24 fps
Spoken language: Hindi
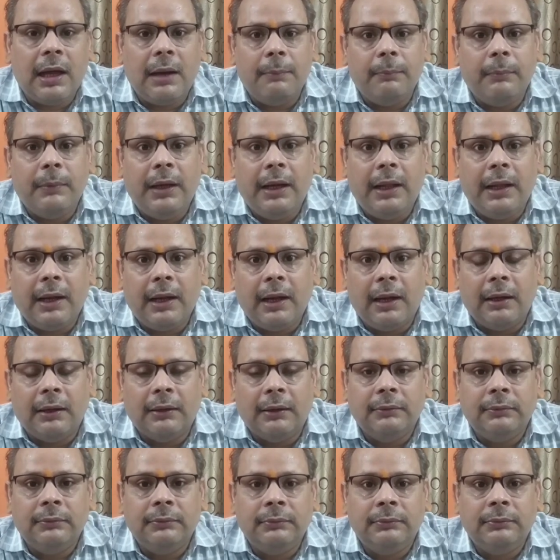लाभ मिलेगा
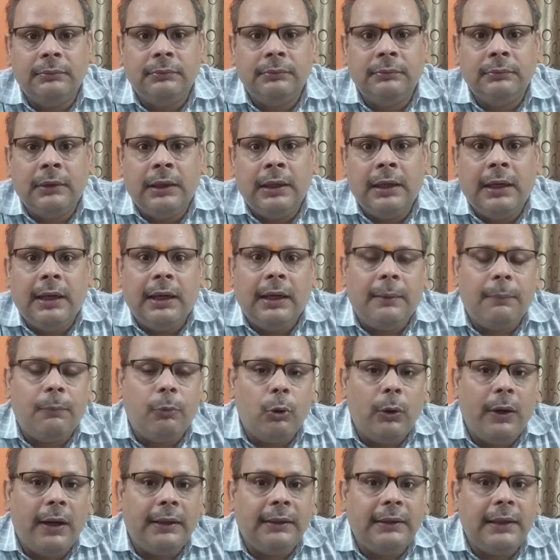
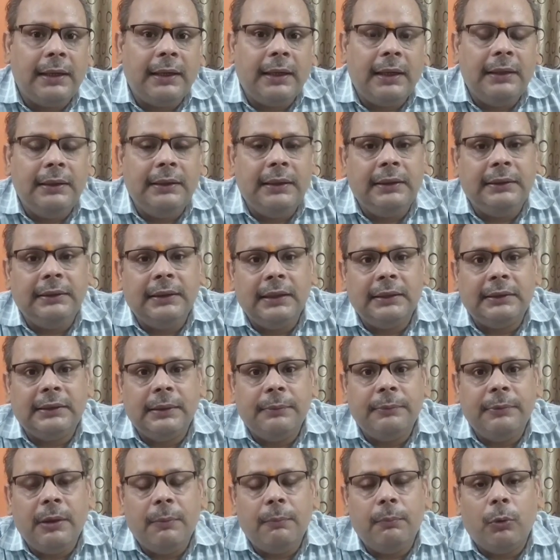इन्फ्लुएंजा के लिए
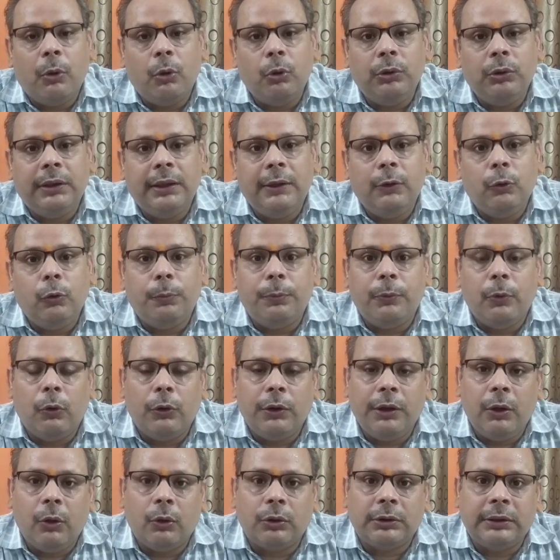जेलसीमियम बहुत ही
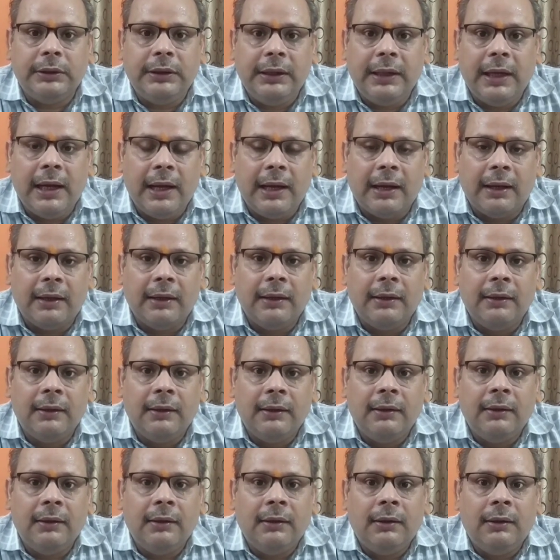उपयोगी औषधि है
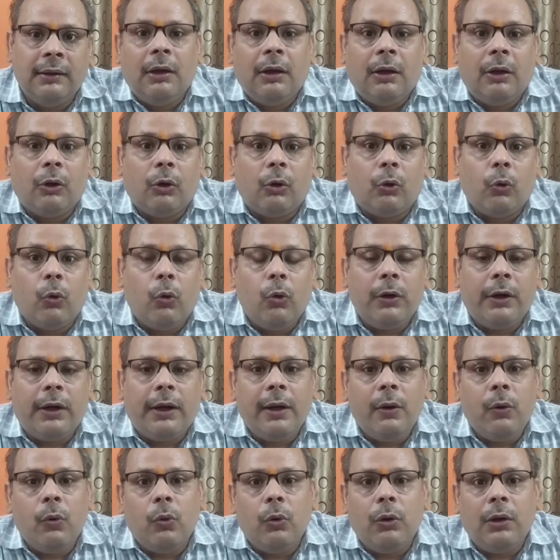रोग
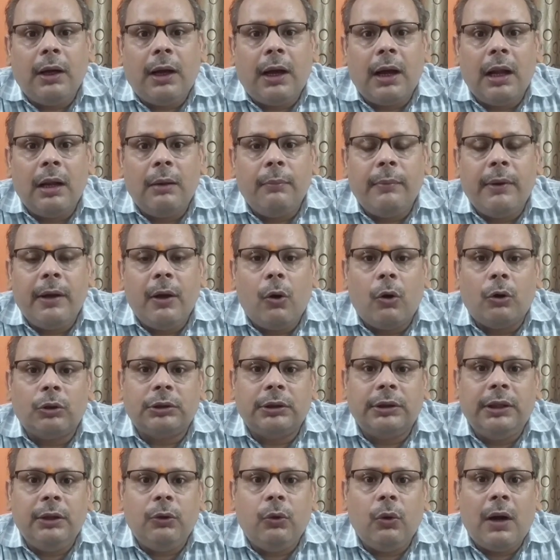के उग्र काल में
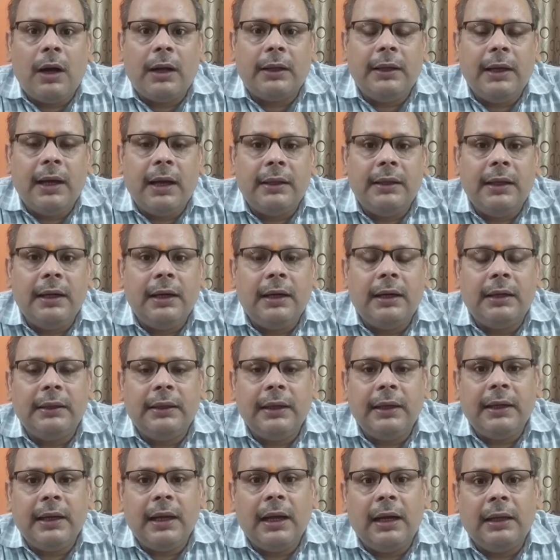औषधि को आधे आधे
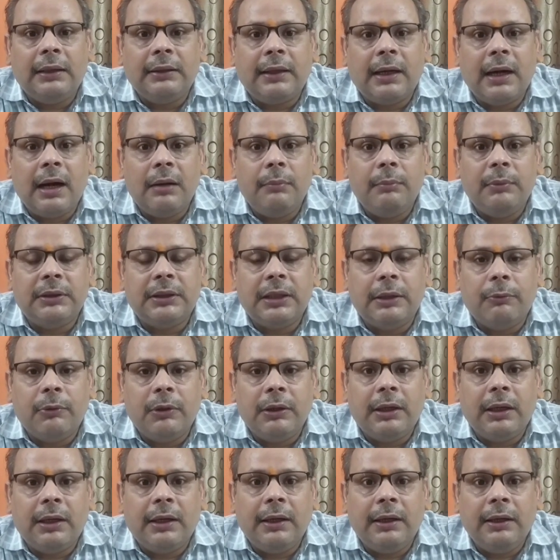घंटे के अंतराल में सेवन
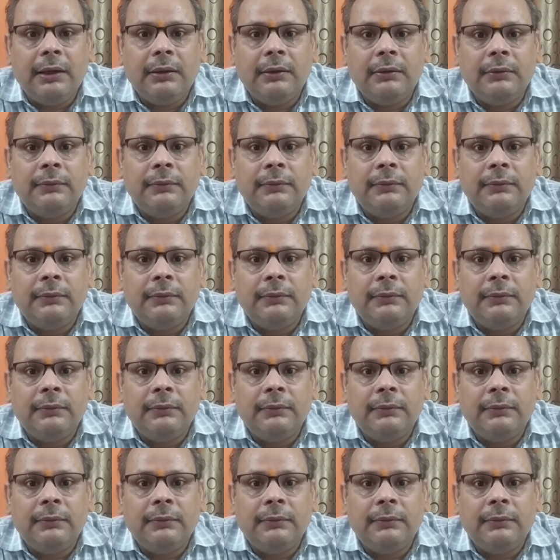करें